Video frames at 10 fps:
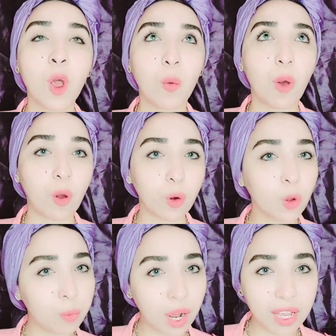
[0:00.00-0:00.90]
وهقول
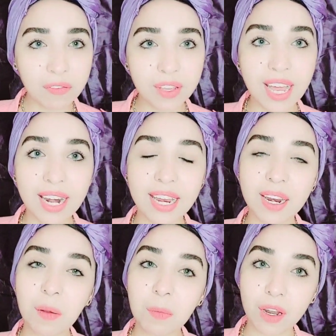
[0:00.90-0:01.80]
لكم رايي فيها لان
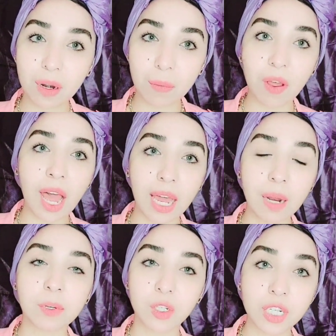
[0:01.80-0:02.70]
انا مجرباها
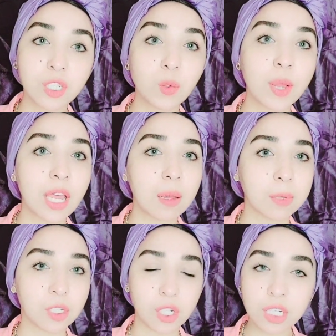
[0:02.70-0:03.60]
على بشرتي وهي
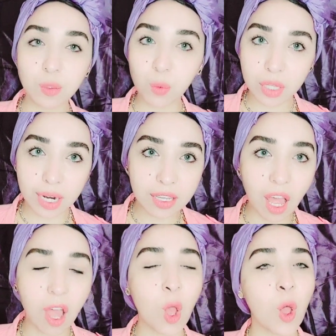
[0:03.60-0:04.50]
بشرتي
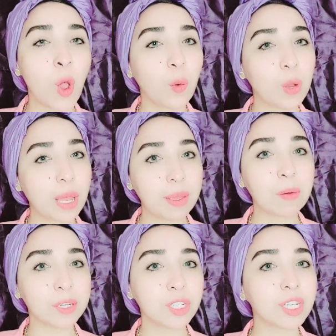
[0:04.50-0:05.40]
مختلطه
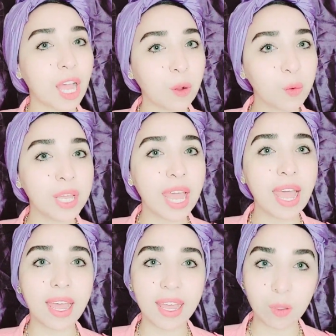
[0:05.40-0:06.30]
وكمان بشره
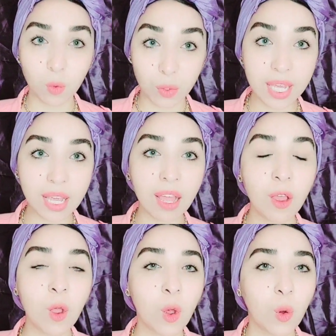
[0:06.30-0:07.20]
اخويا آه، دهنيه
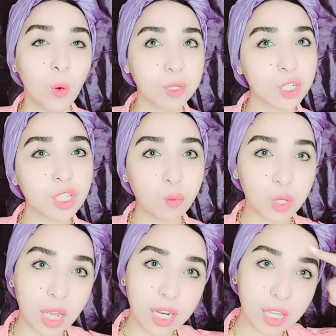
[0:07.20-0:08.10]
وبشرتي
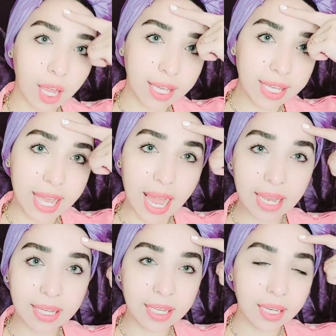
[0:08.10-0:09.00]
مختلطه
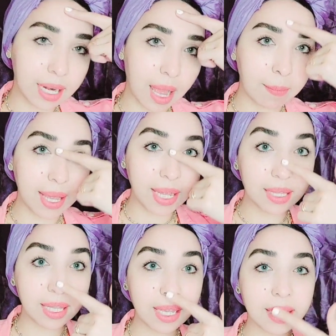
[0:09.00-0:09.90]
يعني
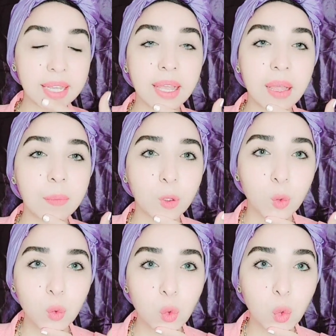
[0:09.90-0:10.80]
الاماكن ديت كده
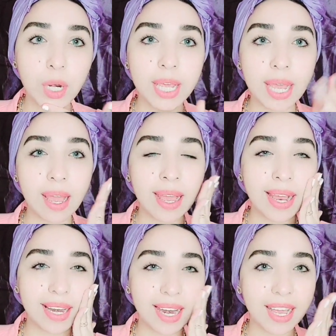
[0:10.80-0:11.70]
بتكون دهنيه
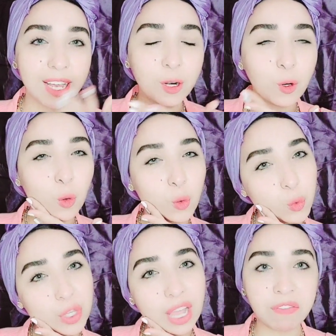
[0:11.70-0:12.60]
لكن
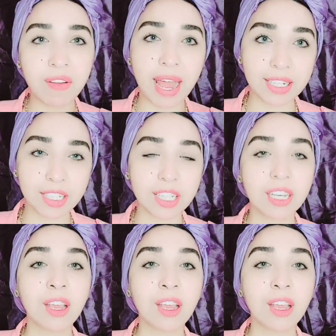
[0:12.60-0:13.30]
الخدود جافه عندي